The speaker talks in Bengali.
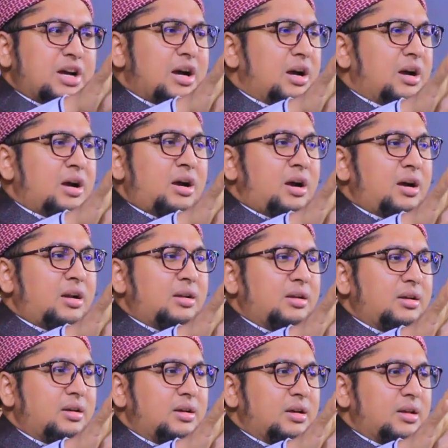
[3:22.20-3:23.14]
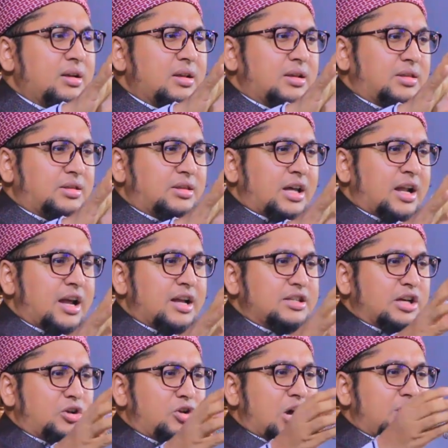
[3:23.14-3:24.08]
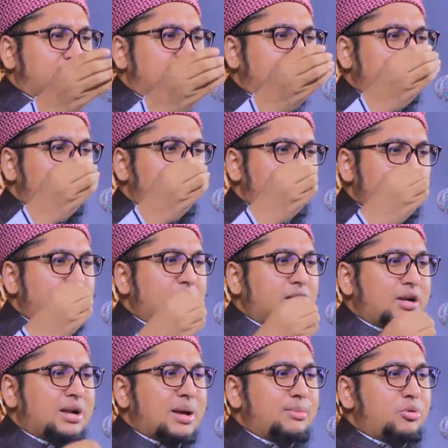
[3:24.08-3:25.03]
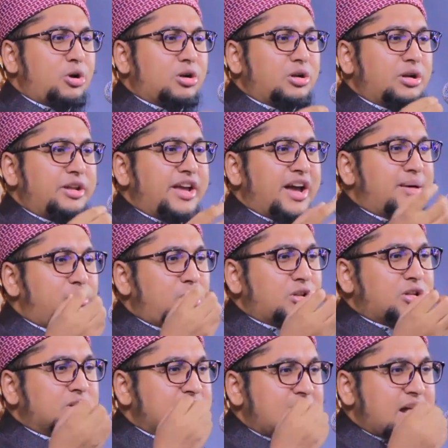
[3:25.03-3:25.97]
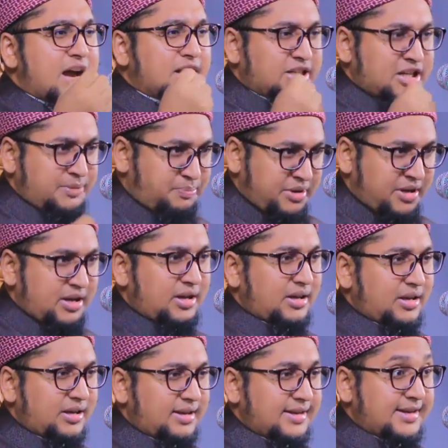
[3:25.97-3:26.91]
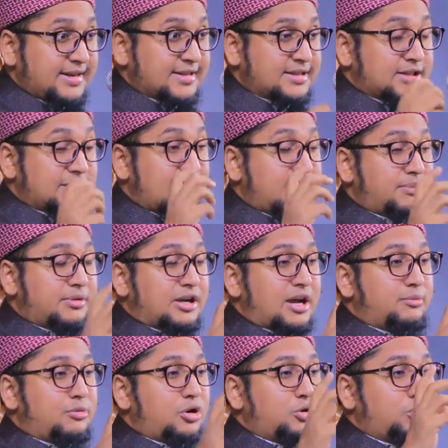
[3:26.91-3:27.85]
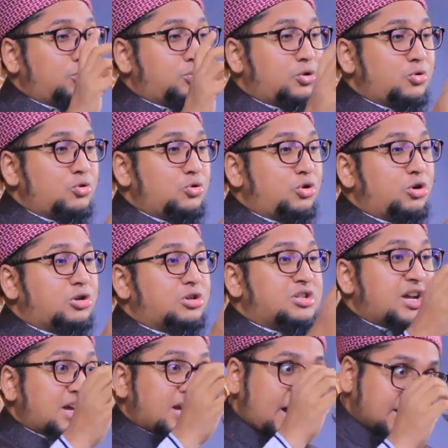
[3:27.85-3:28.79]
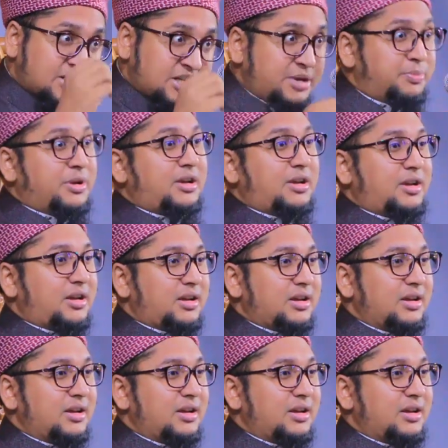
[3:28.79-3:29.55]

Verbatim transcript: দেন তারা যেন আমার কোরআন নামক নিয়ামতটা হাতে পেয়ে ইসলাম নামক দৌলতটা কাছে পেয়ে